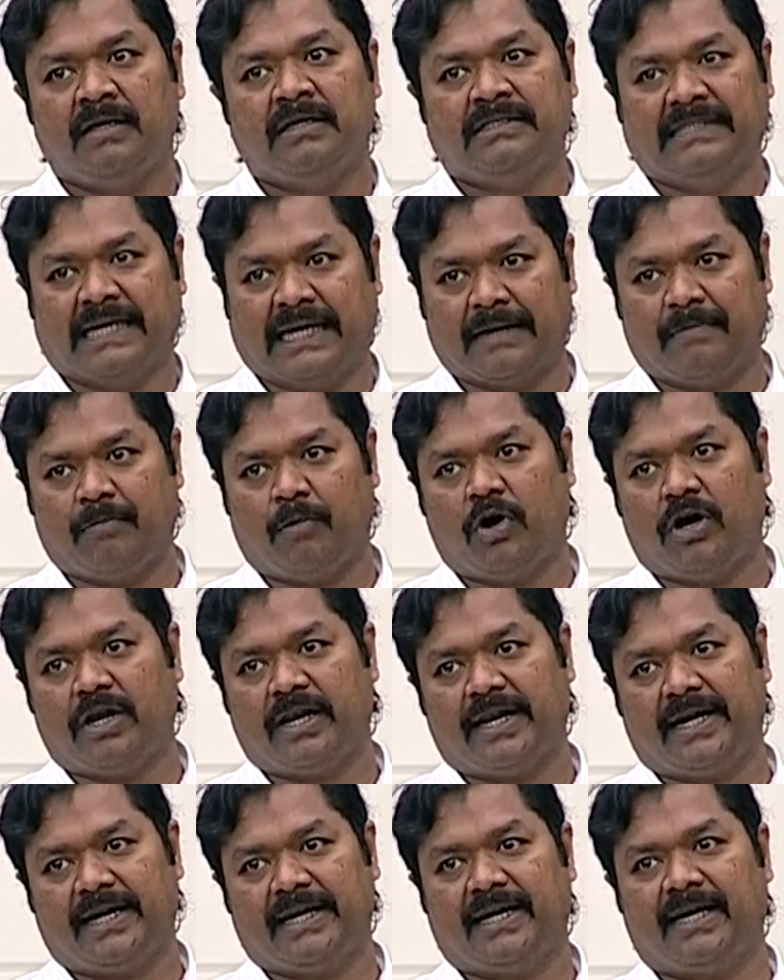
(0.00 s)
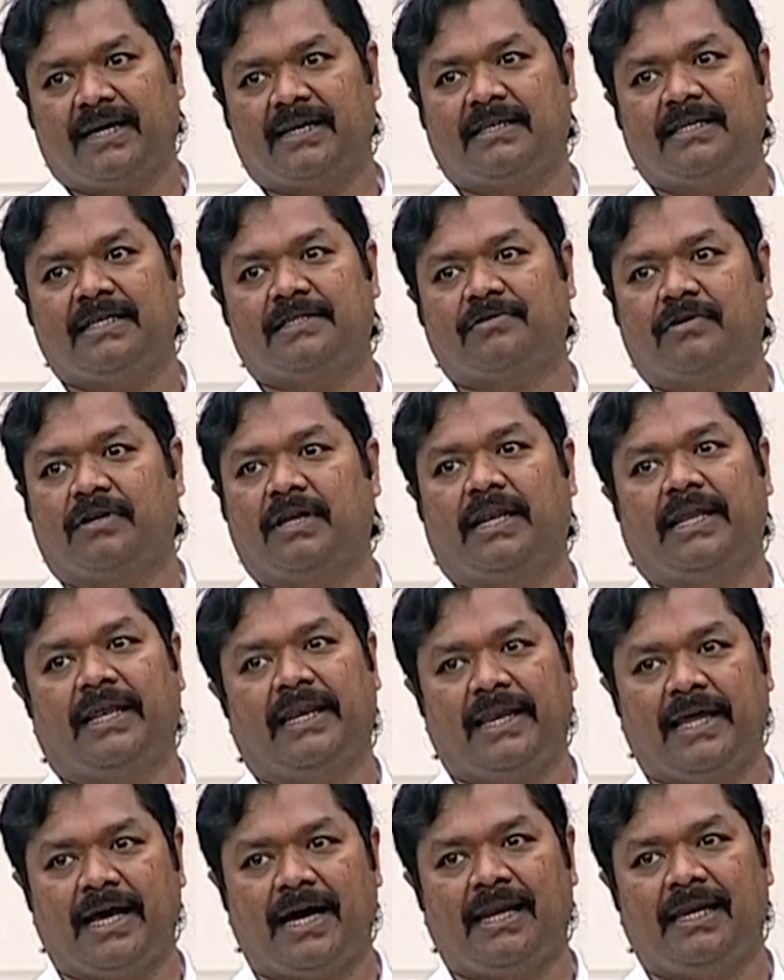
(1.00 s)
జగన్మోహన్ రెడ్డి గారు తీసుకున్న
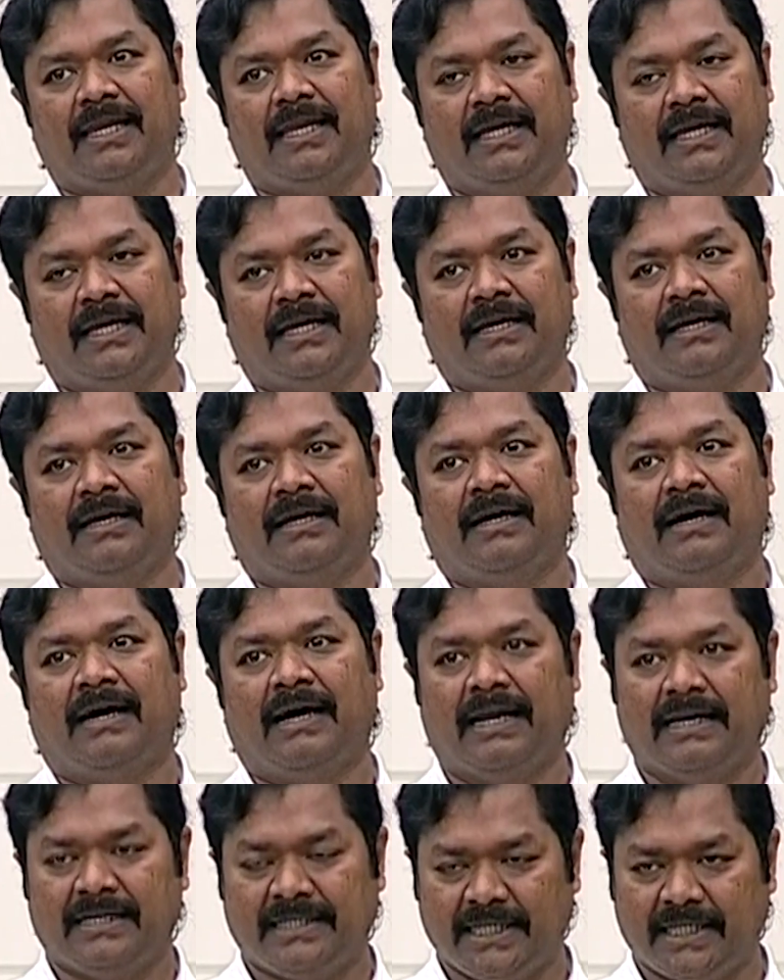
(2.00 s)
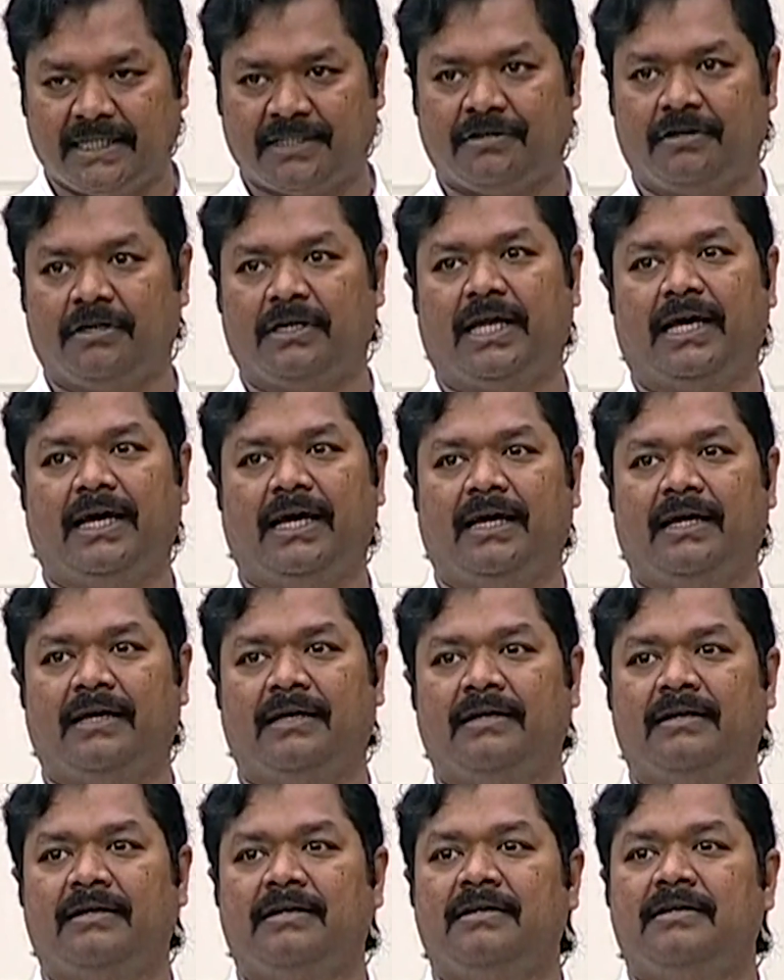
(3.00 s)
నిర్ణయాలని హర్షిస్తుంటే
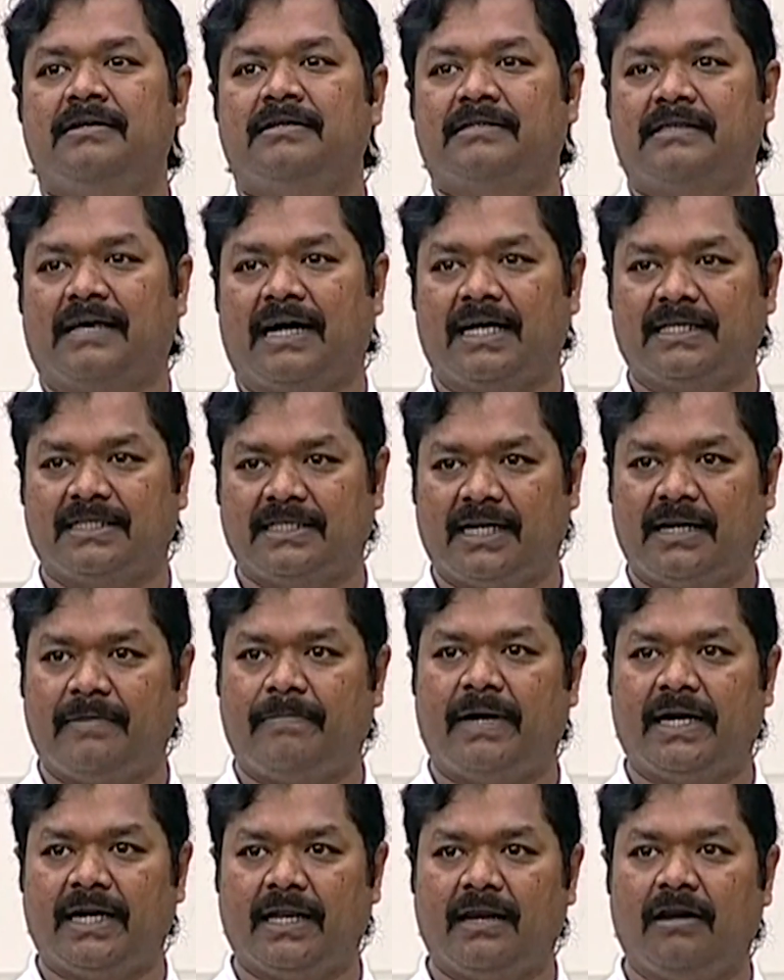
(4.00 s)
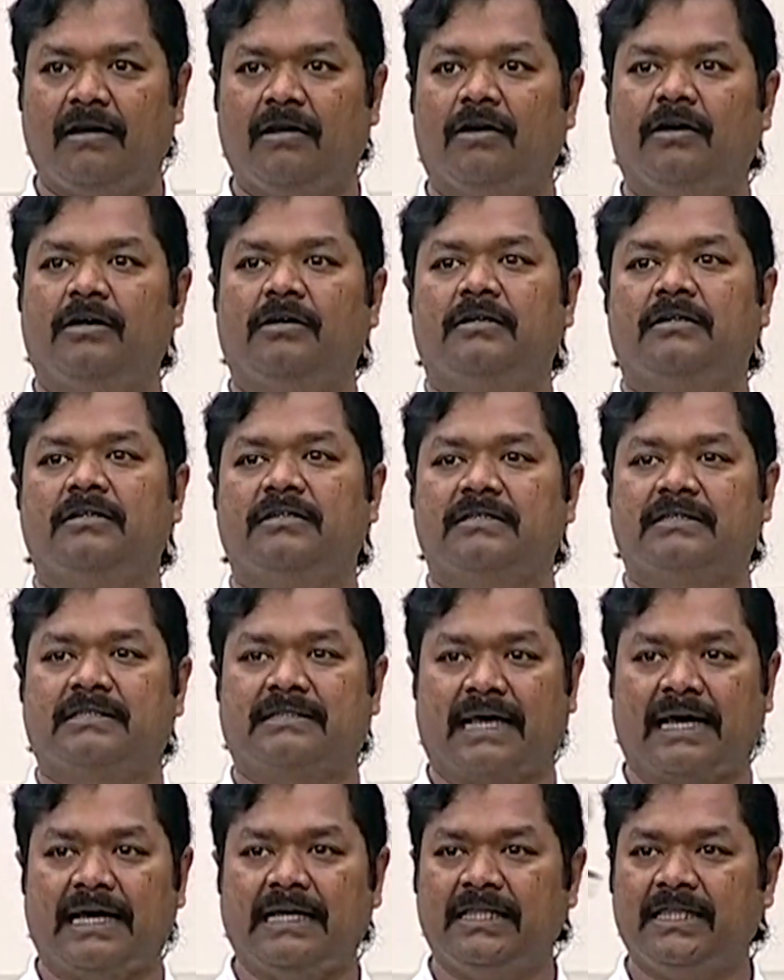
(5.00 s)
శాసన మండలిలో
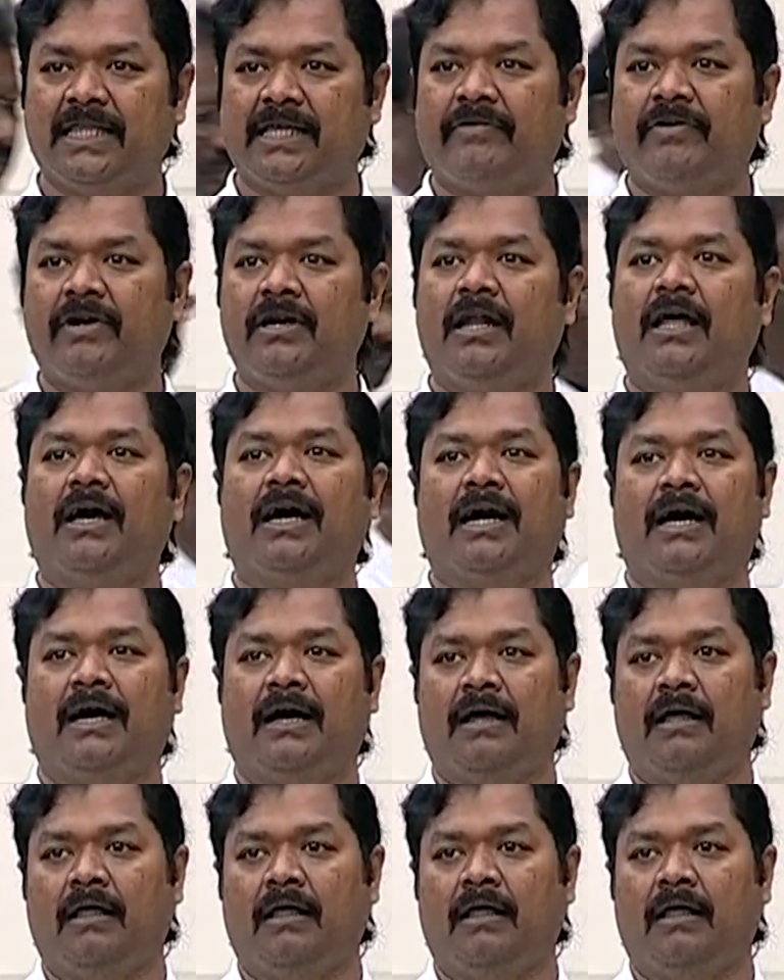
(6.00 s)
సైంధవుళ్లాగా